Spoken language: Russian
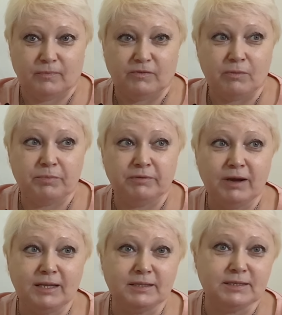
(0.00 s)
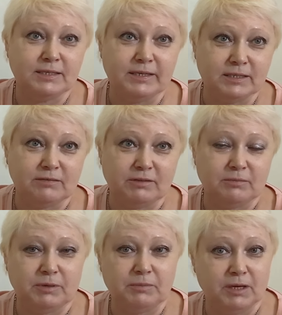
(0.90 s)
Вам привалит наследство,
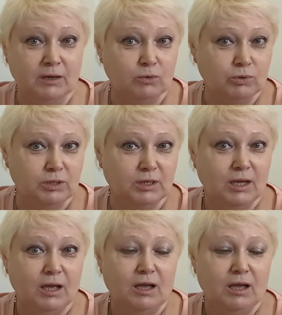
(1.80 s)
например, какое-то,